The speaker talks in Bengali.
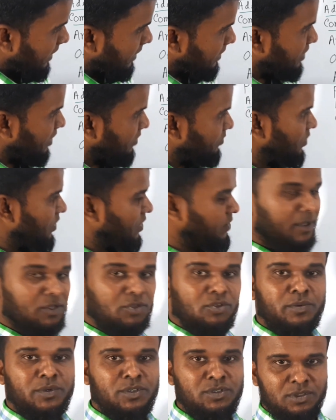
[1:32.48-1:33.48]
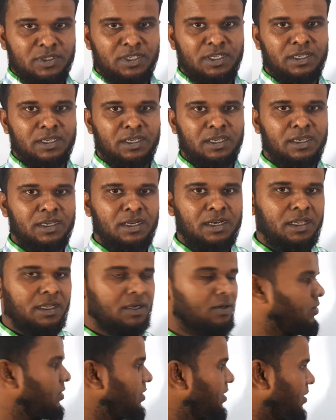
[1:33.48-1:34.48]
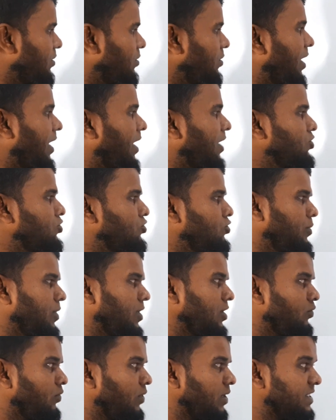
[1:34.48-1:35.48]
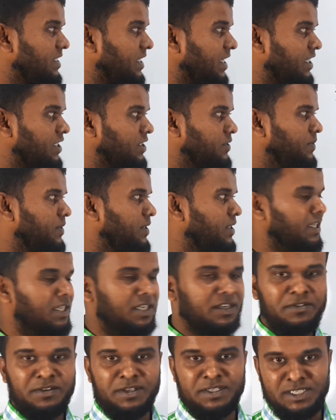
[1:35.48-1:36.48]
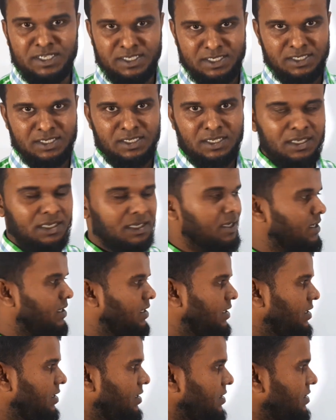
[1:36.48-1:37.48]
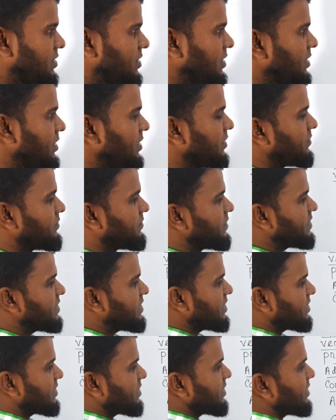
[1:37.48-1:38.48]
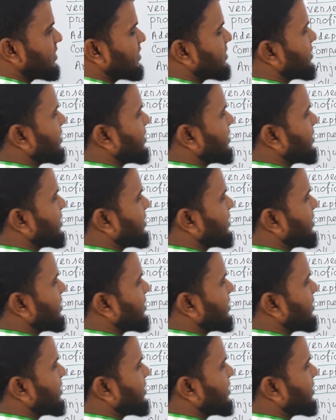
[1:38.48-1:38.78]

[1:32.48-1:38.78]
এক্সাম্পলের মাধ্যমে যদি ক্লিয়ার হয় দেখো আঞ্জুমান ওয়াজ এক্সপার্ট ইন ফিজিক্স হ্যাঁ সে ফিজিক্সে কী